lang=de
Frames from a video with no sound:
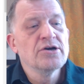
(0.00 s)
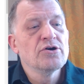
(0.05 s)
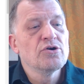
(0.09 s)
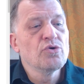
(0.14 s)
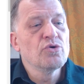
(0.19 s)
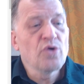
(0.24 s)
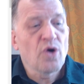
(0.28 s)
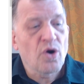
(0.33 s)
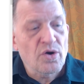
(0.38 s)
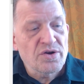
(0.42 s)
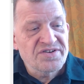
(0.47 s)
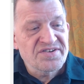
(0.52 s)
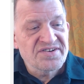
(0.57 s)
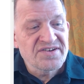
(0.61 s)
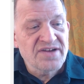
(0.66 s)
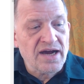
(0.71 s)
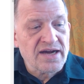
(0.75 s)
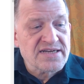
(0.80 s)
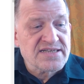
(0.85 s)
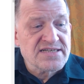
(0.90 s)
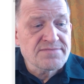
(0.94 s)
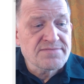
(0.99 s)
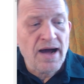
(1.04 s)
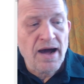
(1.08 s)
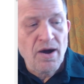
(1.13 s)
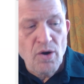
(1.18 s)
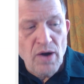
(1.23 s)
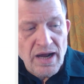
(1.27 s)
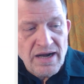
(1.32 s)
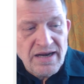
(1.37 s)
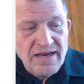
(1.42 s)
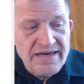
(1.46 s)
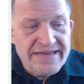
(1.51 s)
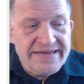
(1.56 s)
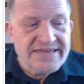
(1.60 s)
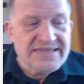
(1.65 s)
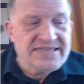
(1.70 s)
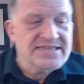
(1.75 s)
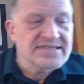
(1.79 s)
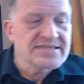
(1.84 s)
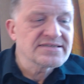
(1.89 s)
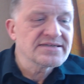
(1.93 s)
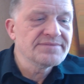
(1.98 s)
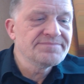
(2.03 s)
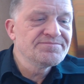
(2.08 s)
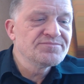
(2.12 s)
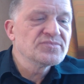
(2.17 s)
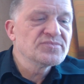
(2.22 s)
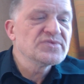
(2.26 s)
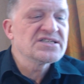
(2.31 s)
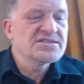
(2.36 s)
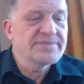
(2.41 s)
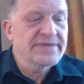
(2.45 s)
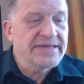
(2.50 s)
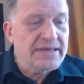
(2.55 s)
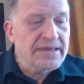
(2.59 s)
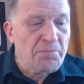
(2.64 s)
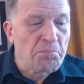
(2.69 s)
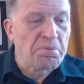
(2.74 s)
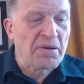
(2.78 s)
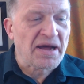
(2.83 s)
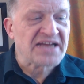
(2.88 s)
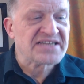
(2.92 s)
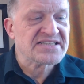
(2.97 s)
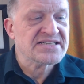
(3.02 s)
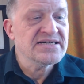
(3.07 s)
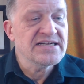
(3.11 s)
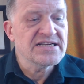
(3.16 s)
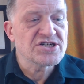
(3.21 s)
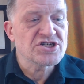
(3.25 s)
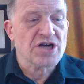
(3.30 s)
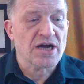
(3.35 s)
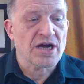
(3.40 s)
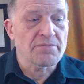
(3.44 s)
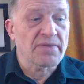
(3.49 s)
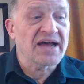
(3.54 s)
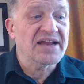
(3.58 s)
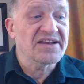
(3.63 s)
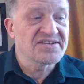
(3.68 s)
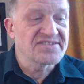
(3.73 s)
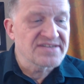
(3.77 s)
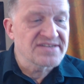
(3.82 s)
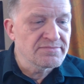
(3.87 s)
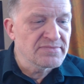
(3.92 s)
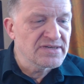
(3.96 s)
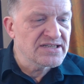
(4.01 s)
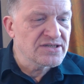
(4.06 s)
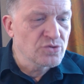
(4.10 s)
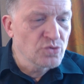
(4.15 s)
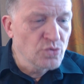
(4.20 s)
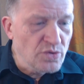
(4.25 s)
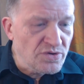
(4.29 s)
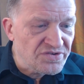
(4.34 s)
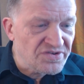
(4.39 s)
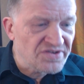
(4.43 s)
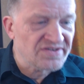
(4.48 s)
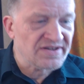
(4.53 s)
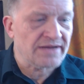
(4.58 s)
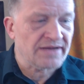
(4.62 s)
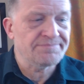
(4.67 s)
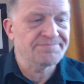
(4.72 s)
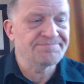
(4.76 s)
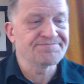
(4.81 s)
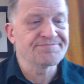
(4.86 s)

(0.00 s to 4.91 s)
Und heutzutage sind wir auch alle links. Deswegen passen die scheinbar ziemlich gut zusammen.